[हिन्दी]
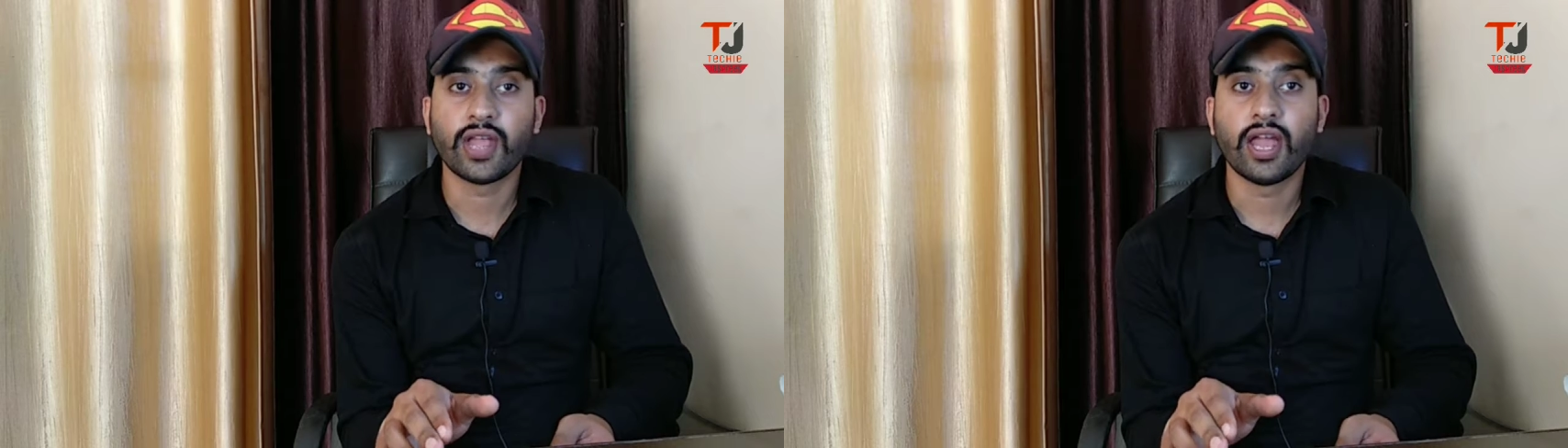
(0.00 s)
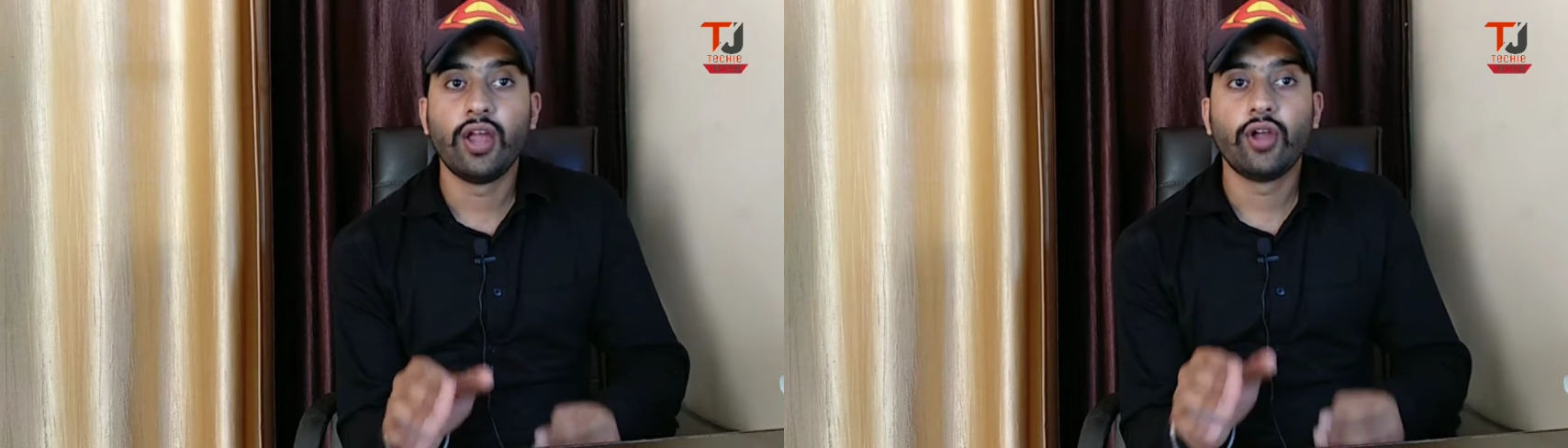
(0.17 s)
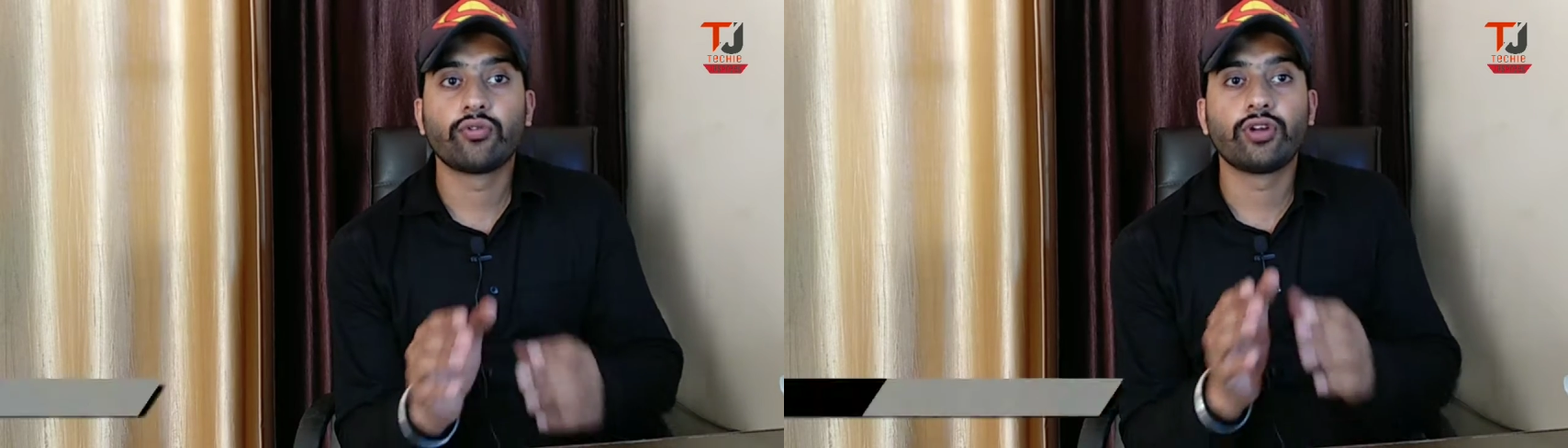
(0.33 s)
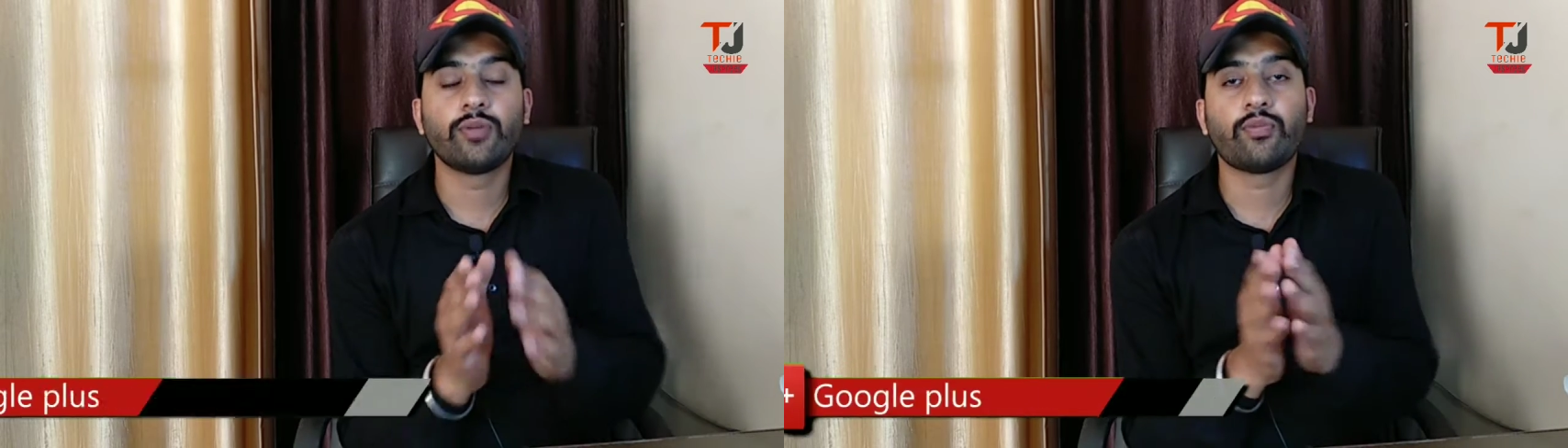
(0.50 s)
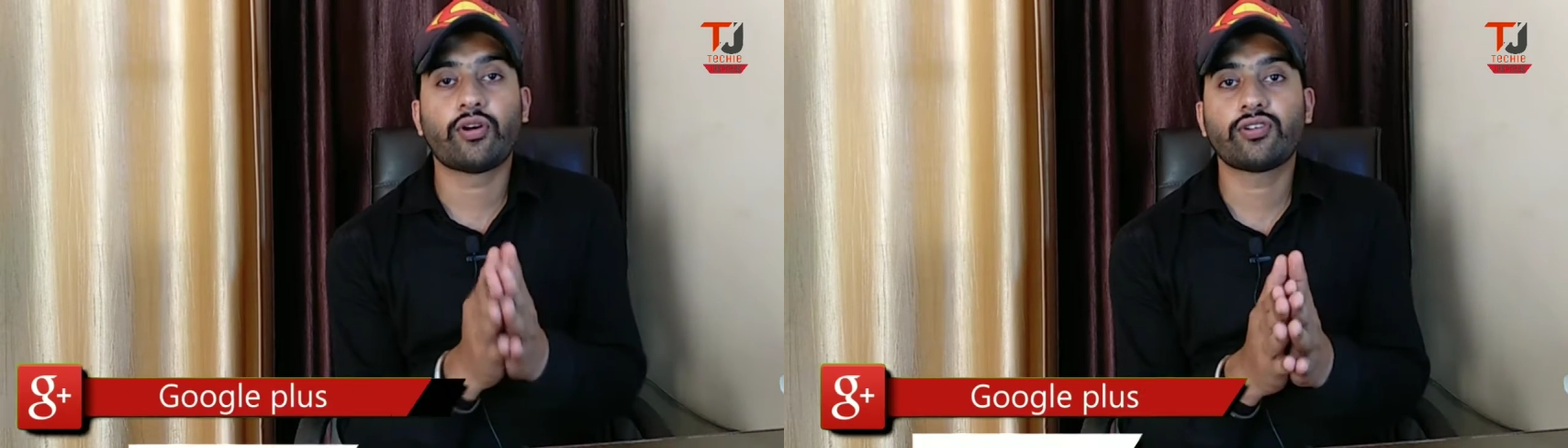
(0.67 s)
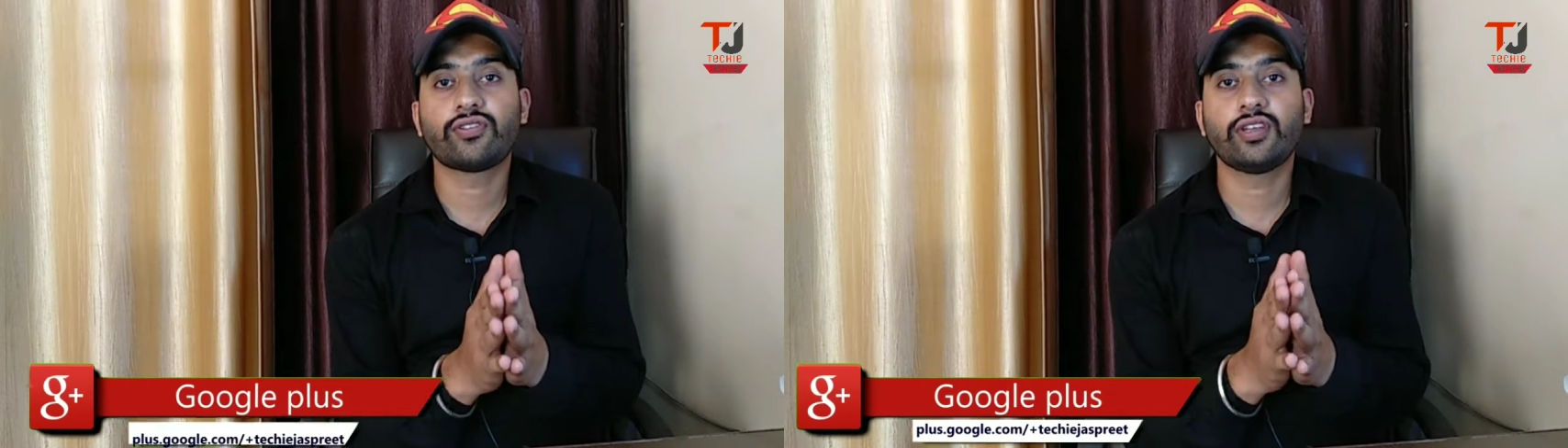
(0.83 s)
क्योंकि
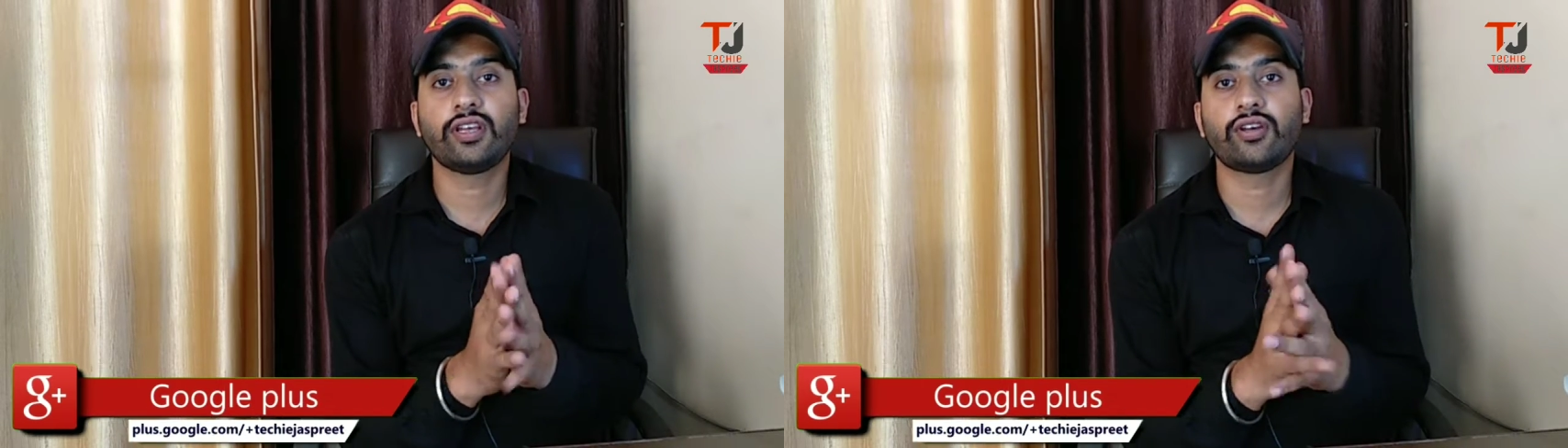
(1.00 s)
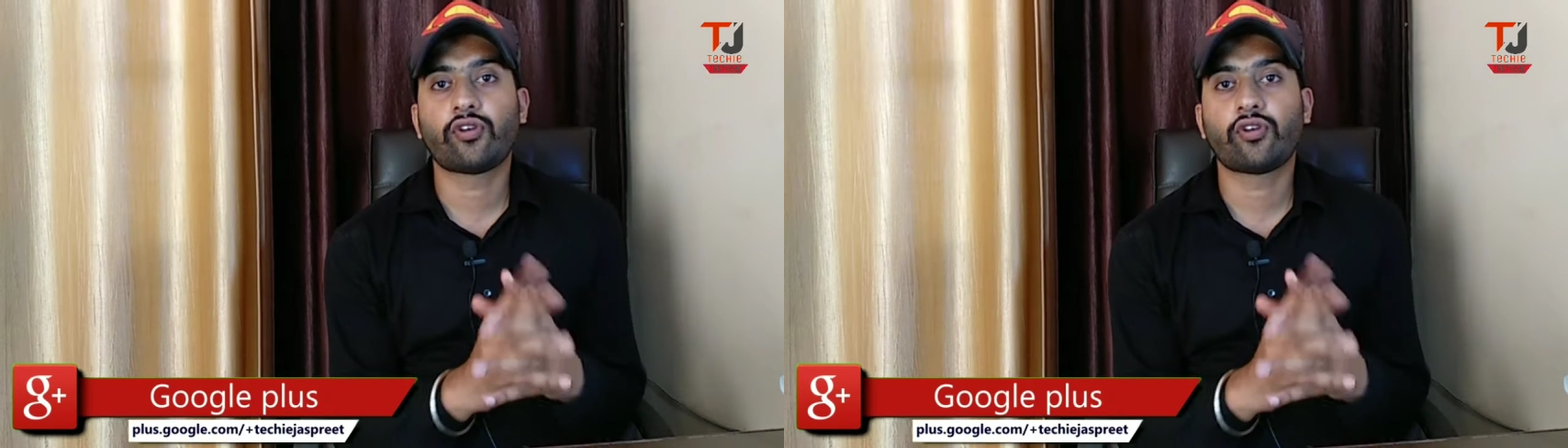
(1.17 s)
बहुत से